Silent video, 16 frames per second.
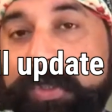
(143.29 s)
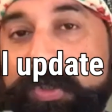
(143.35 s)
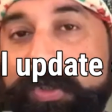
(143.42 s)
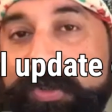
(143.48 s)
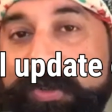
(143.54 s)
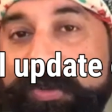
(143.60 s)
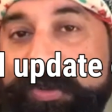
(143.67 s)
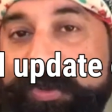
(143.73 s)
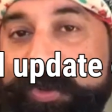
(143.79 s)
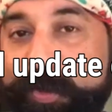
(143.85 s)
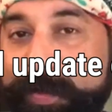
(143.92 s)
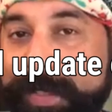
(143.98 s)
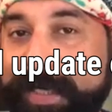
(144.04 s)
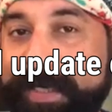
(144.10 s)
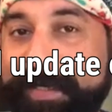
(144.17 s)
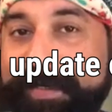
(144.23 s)
तो
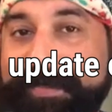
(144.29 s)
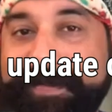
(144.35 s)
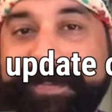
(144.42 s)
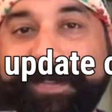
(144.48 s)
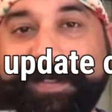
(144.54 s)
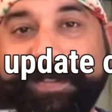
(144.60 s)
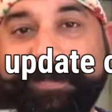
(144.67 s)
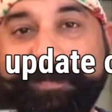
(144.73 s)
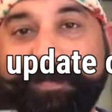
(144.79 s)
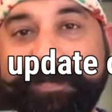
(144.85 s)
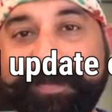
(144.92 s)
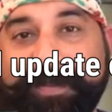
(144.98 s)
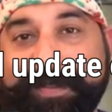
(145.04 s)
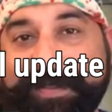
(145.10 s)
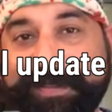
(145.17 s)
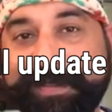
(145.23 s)
जो भी
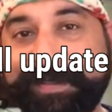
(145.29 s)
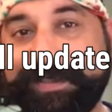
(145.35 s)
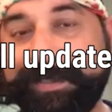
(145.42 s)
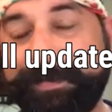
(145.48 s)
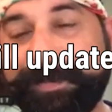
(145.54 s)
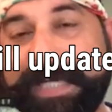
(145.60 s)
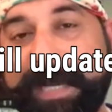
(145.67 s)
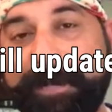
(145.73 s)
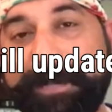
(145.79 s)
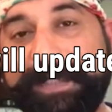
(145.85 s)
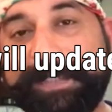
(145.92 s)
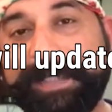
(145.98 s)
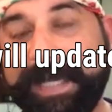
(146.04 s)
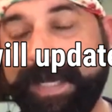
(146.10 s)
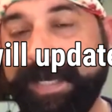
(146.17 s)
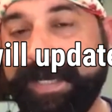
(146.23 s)

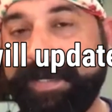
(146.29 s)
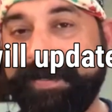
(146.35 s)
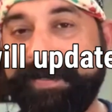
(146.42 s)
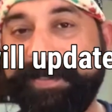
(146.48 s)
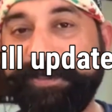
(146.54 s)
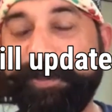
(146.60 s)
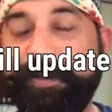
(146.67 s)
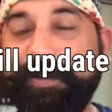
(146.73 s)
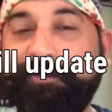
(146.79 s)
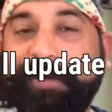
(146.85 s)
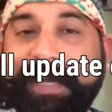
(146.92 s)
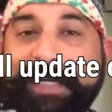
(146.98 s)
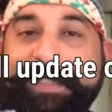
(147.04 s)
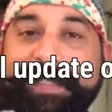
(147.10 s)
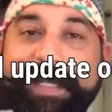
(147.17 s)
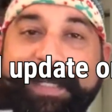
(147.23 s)
सब्सक्राइबर्स हैं जो भी
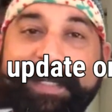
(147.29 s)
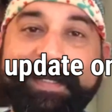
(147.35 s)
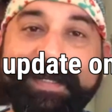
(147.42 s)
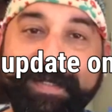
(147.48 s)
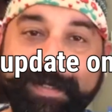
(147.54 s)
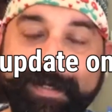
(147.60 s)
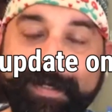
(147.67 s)
फ्रेंड्स हैं